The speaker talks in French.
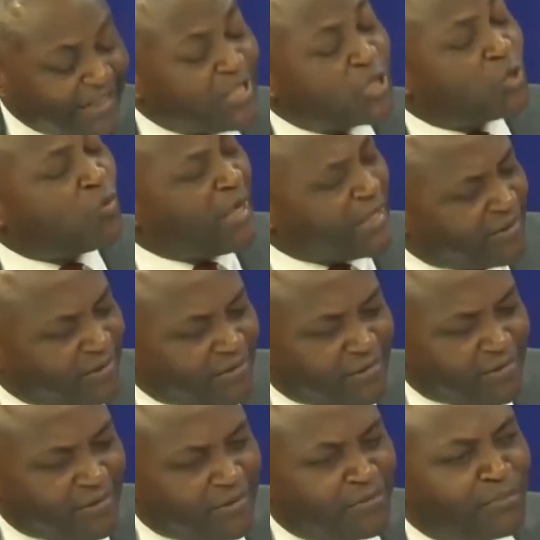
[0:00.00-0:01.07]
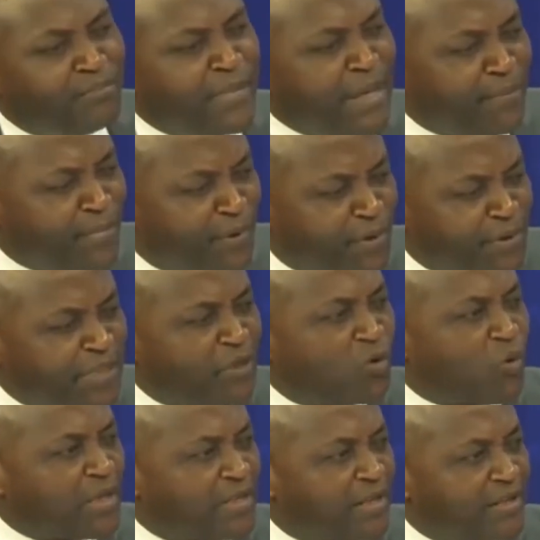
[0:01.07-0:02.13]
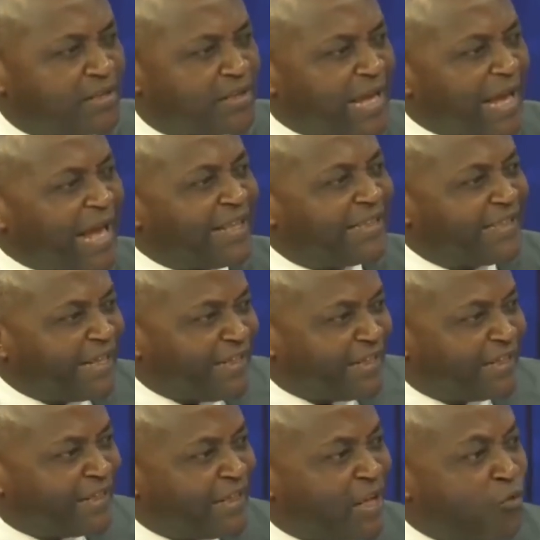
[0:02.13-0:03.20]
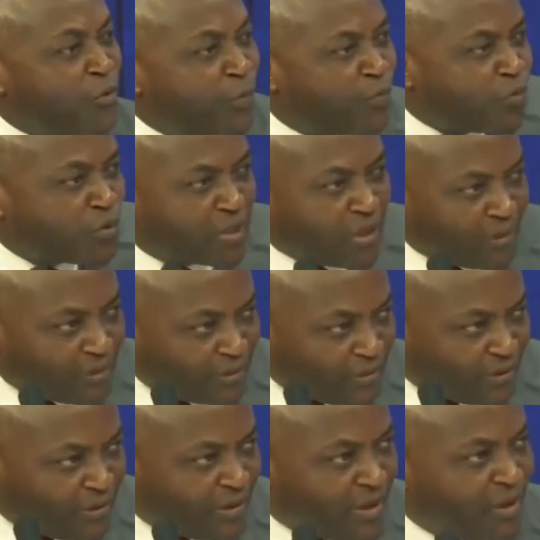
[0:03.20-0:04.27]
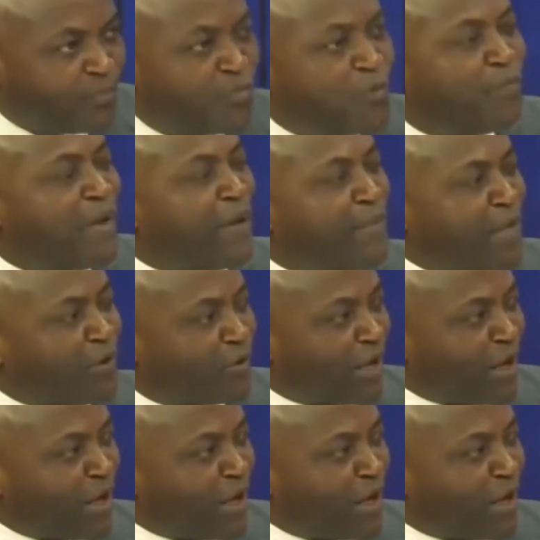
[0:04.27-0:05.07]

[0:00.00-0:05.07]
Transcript: ils souhaitent même que cette croissance atteigne les 8% pour permettre au